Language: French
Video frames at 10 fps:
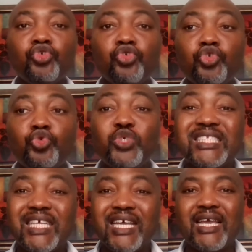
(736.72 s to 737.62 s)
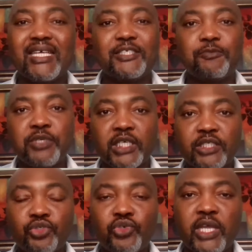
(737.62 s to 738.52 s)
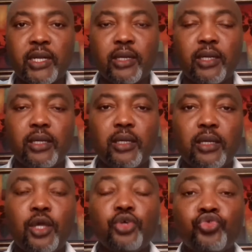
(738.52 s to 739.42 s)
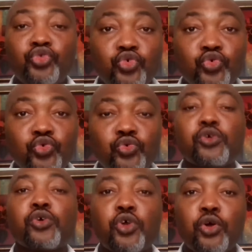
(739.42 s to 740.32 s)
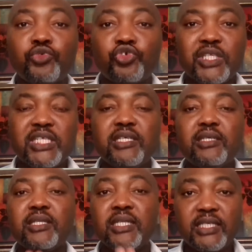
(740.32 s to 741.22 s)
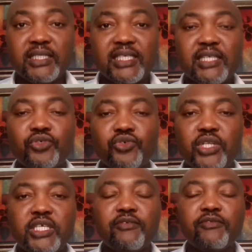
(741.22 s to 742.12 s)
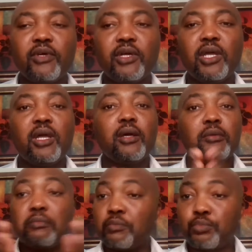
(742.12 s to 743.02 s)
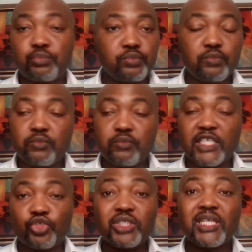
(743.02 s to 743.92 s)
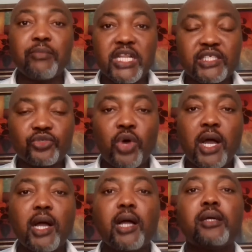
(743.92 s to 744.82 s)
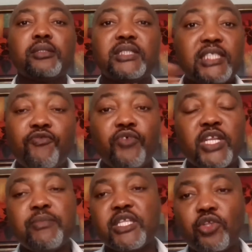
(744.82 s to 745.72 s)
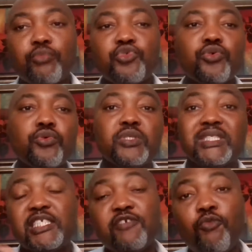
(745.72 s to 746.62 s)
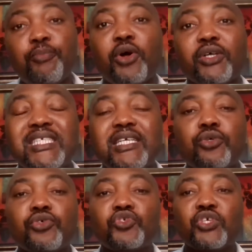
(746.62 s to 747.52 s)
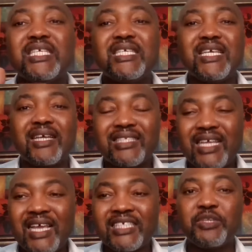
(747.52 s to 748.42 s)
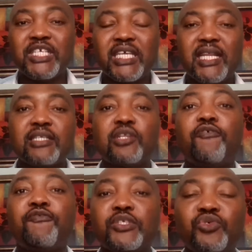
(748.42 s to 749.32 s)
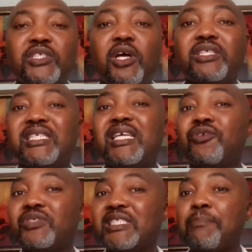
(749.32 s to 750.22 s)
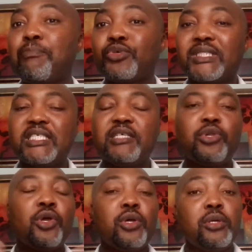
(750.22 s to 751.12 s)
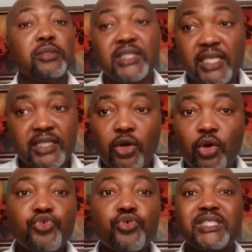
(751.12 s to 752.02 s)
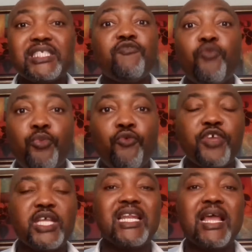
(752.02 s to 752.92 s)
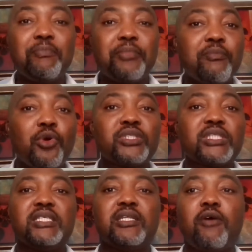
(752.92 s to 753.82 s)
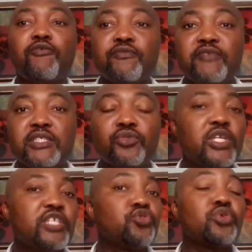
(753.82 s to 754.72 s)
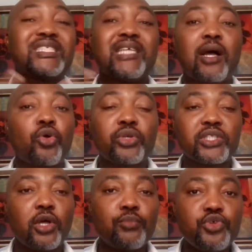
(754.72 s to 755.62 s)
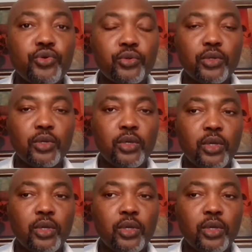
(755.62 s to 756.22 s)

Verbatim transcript: Je suis très spirituel. Du coup, comme je dis, lisez ce livre c'est une très belle histoire. Si vous l'aimez, tant mieux. Si vous pensez que ce qui est expliqué là-dedans fait du sens et que c'est possible, c'est tant mieux. Si vous pouvez l'implémenter dans votre vie tous les jours, c'est encore tant mieux.